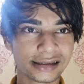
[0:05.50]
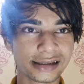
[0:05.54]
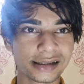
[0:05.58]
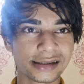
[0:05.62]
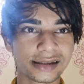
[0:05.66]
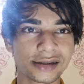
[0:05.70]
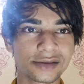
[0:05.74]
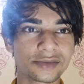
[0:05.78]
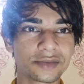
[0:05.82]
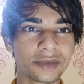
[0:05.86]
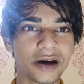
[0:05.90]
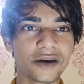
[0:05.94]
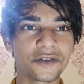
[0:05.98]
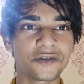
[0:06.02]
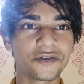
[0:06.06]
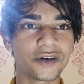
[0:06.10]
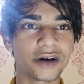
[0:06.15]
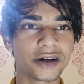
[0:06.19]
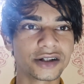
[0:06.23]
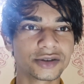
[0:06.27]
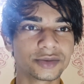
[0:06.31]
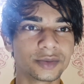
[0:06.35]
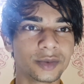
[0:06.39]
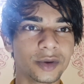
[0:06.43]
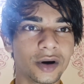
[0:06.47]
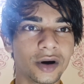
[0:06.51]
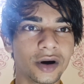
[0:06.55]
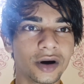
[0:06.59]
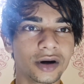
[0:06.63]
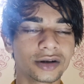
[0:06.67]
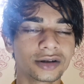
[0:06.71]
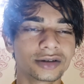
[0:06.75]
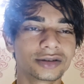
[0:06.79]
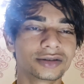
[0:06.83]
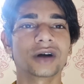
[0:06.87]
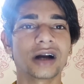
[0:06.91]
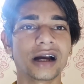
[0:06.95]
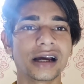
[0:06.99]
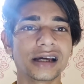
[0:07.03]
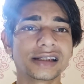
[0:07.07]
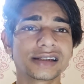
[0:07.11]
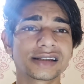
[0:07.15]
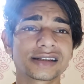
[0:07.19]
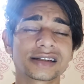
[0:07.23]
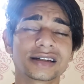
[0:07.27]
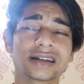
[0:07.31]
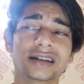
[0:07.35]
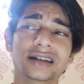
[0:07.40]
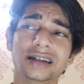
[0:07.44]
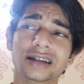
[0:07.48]
दिस इज़ माय फर्स्ट ब्लॉग तो
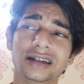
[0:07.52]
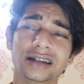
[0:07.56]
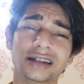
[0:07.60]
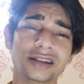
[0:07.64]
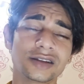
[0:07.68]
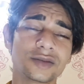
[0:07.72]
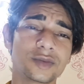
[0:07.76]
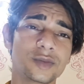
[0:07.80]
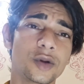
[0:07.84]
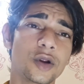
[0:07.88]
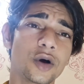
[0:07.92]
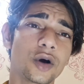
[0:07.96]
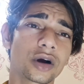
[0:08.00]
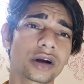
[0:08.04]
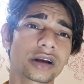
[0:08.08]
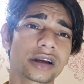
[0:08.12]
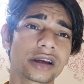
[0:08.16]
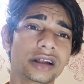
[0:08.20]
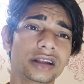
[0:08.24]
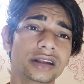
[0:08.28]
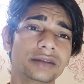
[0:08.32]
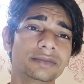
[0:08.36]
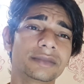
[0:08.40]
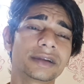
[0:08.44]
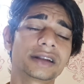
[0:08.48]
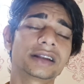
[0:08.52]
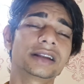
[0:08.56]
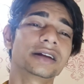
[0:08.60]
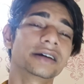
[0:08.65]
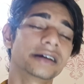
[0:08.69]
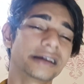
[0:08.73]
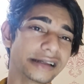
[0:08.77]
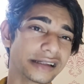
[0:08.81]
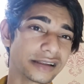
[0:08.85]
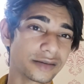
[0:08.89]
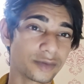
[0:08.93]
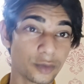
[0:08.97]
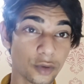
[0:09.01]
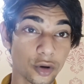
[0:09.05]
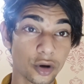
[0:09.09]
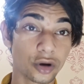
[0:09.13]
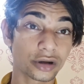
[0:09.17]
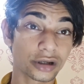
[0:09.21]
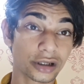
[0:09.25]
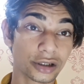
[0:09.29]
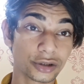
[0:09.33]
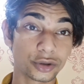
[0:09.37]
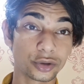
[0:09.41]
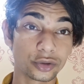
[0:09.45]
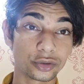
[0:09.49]
गाइज इस ब्लॉग के मतलब इस
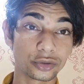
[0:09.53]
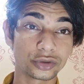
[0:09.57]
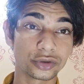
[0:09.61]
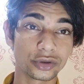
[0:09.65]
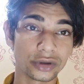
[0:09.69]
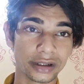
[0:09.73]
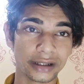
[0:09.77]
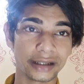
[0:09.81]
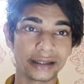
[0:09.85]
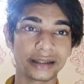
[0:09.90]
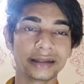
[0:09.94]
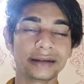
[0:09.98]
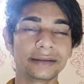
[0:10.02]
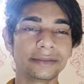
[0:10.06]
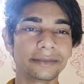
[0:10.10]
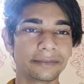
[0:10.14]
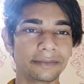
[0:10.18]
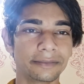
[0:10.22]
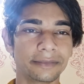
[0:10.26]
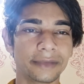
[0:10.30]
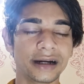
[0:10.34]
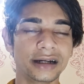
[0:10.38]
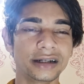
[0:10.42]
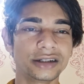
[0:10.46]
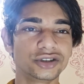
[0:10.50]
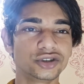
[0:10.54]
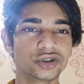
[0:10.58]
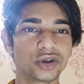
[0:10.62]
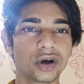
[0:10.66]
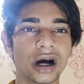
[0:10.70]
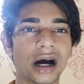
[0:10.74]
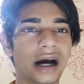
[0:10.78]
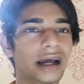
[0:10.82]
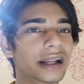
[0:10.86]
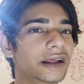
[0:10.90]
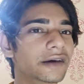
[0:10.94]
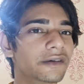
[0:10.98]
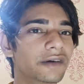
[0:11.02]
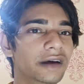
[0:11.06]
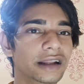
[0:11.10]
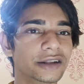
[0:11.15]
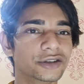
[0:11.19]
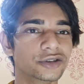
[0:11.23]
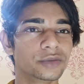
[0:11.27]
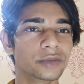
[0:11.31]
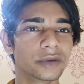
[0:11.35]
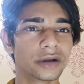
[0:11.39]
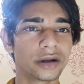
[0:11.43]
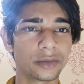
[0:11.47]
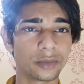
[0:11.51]
ब्लॉग के थ्रू तो नहीं बट जो आने
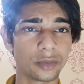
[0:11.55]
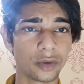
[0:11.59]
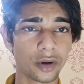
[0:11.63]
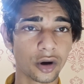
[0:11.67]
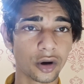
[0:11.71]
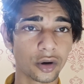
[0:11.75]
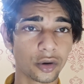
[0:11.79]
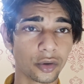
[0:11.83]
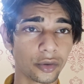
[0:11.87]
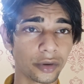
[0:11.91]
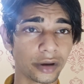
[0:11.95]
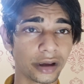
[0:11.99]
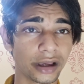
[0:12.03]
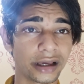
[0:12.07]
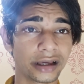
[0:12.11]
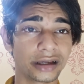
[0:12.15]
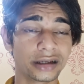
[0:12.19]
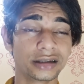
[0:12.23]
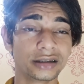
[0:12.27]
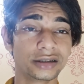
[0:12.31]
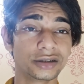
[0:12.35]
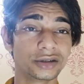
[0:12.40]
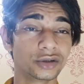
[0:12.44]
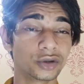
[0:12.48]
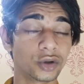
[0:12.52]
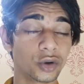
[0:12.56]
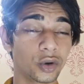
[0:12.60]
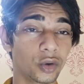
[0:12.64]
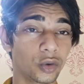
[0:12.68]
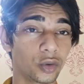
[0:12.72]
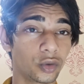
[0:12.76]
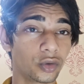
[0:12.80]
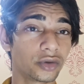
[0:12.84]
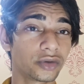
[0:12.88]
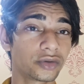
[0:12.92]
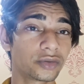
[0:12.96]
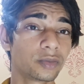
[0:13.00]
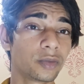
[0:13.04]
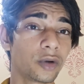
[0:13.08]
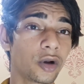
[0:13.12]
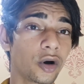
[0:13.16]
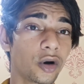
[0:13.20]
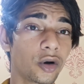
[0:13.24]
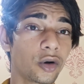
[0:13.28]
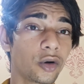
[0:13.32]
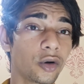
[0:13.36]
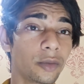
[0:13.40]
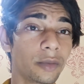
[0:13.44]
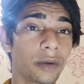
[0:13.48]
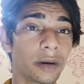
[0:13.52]
वाले जो मेरे ब्लॉग होंगे तो उस
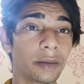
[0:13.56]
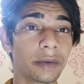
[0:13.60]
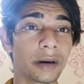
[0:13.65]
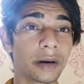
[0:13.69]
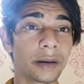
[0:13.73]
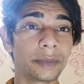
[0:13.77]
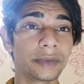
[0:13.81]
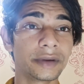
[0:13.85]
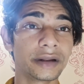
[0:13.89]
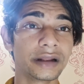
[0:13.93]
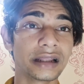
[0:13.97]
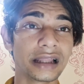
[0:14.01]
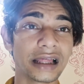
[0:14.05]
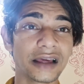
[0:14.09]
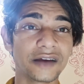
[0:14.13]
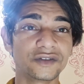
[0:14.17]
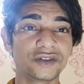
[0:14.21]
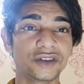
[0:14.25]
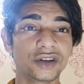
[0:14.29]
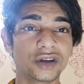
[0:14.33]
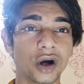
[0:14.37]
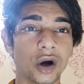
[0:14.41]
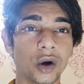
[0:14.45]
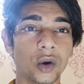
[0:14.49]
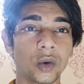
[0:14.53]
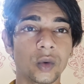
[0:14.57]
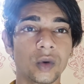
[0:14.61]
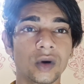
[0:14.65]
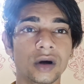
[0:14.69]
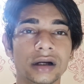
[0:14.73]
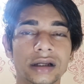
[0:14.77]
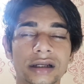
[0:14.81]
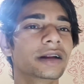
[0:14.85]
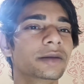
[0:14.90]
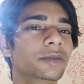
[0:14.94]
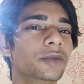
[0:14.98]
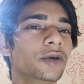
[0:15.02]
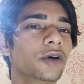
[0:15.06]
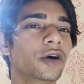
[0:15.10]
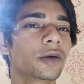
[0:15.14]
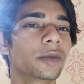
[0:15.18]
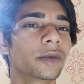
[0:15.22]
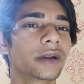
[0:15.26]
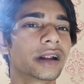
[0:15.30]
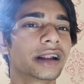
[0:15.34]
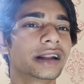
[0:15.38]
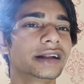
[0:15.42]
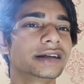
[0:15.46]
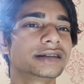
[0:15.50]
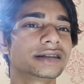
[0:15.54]
ब्लॉगों में मैं अपनी लाइफ दिखाऊंगा ब्लॉग
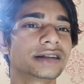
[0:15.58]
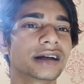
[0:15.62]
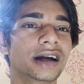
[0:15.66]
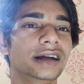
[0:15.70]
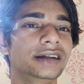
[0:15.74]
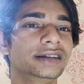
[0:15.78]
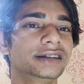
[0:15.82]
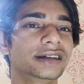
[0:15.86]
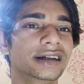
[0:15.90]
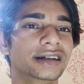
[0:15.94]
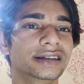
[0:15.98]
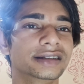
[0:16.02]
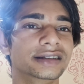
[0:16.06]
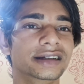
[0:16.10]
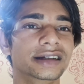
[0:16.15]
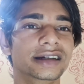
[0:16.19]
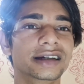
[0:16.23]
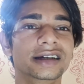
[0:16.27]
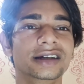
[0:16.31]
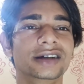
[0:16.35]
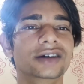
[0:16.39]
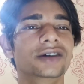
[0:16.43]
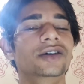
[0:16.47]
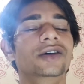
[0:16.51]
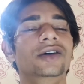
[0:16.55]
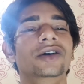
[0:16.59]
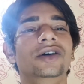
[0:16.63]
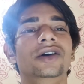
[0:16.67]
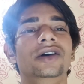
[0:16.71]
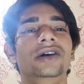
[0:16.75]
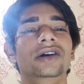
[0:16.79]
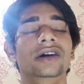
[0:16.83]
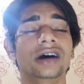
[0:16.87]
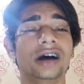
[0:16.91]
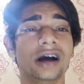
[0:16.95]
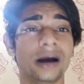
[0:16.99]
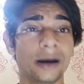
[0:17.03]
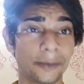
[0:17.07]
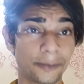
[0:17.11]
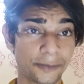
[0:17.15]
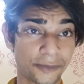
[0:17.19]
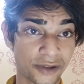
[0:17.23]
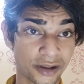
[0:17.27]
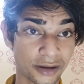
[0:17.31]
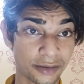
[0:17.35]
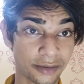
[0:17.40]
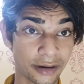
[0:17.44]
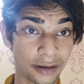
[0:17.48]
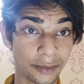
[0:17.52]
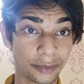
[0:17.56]
बनाने स्टार्ट कर दिए हैं और अब
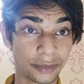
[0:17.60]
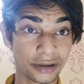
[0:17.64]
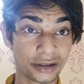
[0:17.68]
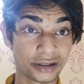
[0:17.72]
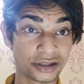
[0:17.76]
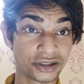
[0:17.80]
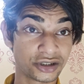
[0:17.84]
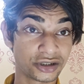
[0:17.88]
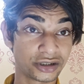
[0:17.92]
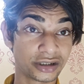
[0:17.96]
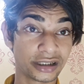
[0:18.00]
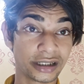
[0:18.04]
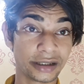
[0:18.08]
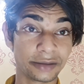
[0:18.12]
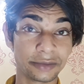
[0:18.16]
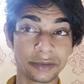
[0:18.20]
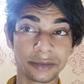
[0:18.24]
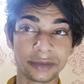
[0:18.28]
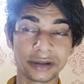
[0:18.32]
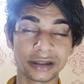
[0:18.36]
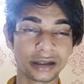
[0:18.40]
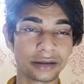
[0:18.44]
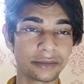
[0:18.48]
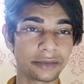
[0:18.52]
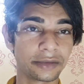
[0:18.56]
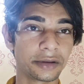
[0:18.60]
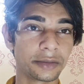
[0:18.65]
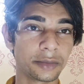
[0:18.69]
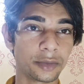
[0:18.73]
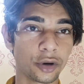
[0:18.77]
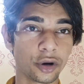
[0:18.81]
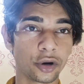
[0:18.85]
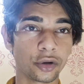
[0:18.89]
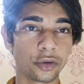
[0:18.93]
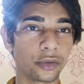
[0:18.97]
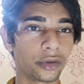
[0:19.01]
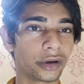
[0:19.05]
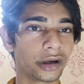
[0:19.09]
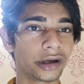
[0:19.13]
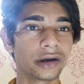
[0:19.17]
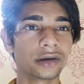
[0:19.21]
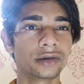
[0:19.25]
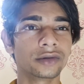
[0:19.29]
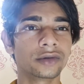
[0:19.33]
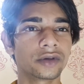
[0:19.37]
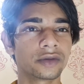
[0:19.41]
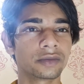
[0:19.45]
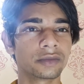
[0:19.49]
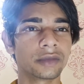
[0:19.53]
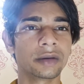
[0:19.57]
से मैं अपने जितने भी मतलब मेरे ब्लॉग होंगे
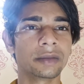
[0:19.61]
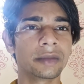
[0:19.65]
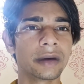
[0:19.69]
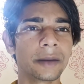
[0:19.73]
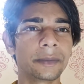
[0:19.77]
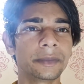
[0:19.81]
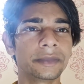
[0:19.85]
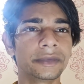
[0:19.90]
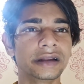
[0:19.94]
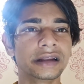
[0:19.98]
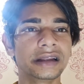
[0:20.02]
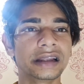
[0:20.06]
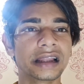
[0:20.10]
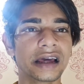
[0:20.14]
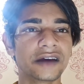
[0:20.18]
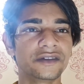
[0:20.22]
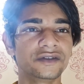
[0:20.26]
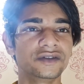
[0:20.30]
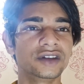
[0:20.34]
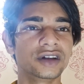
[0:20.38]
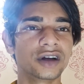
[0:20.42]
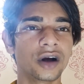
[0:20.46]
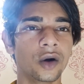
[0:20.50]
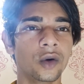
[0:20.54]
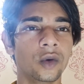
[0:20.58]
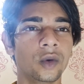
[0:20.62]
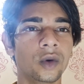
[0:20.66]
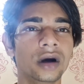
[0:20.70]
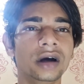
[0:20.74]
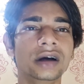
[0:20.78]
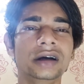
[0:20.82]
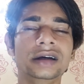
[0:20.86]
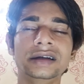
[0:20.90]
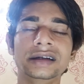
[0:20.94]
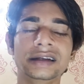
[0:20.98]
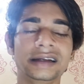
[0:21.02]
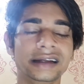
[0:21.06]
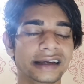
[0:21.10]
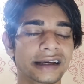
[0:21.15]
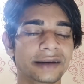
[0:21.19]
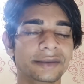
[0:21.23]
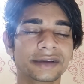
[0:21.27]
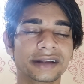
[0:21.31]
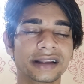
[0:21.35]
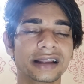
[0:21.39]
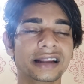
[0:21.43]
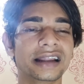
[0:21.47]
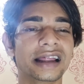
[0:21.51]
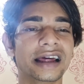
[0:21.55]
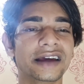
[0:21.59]
उसमें मैं अपनी लाइफ दिखाऊंगा ठीक है
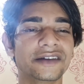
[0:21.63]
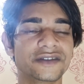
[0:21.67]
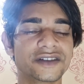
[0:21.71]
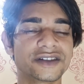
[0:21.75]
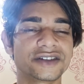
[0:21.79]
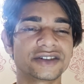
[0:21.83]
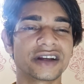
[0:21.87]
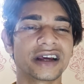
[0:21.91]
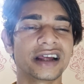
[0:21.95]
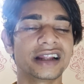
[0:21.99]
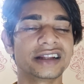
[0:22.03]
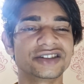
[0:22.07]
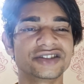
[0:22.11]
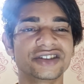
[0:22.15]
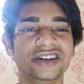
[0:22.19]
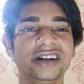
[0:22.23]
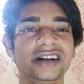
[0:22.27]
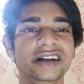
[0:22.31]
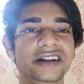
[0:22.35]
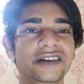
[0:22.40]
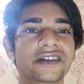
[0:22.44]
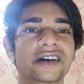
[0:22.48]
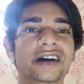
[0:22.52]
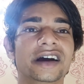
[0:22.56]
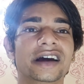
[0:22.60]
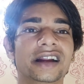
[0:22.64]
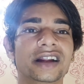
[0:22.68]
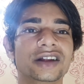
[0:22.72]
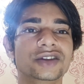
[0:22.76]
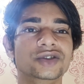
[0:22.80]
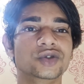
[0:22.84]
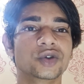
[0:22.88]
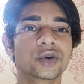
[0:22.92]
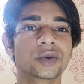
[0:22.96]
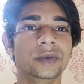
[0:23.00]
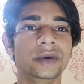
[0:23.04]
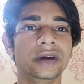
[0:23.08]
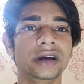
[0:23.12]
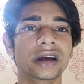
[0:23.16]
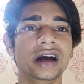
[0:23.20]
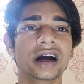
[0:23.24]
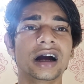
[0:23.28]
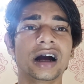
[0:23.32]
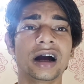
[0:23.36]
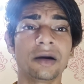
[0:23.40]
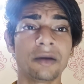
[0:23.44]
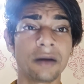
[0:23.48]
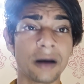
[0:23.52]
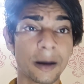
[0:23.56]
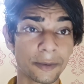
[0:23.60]
मतलब लाइफ स्टाइल जर्नी वगैरह जो भी
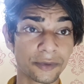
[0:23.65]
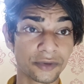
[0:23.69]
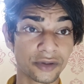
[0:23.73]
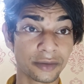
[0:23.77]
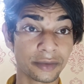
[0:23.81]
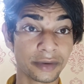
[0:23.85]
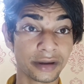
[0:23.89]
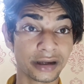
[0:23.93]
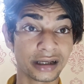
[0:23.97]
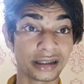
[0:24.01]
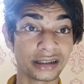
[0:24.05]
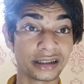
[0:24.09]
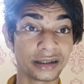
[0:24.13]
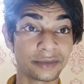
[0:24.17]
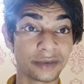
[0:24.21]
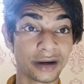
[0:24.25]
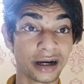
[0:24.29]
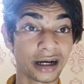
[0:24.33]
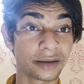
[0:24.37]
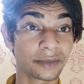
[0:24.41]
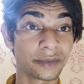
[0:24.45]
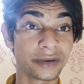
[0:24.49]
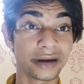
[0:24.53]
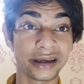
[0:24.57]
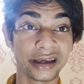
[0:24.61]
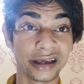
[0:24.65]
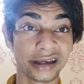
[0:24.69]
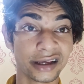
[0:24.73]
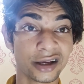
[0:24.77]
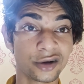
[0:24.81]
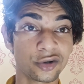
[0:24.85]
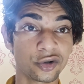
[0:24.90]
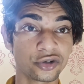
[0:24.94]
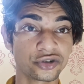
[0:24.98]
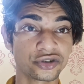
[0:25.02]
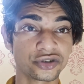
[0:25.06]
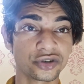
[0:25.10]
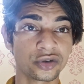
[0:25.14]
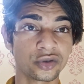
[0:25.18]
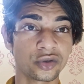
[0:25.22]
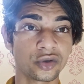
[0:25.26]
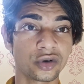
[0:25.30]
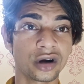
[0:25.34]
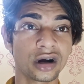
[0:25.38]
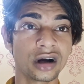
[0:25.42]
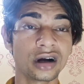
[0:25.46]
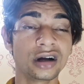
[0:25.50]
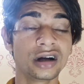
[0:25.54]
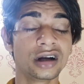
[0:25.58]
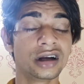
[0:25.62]
है अब आप सभी के दिमाग में एक ही क्वेश्चन
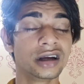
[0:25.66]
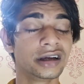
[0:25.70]
होगा